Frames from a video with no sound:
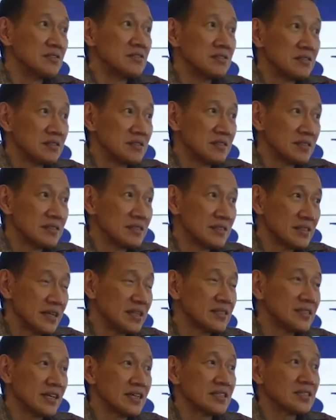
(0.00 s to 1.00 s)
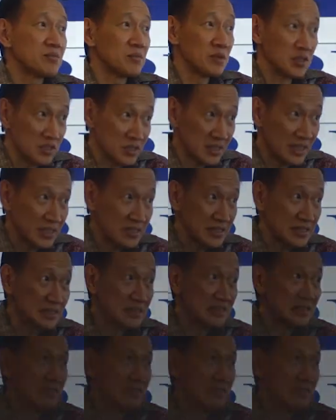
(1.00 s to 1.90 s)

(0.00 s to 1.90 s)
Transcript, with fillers: Hmm. Saya sangat support sekali.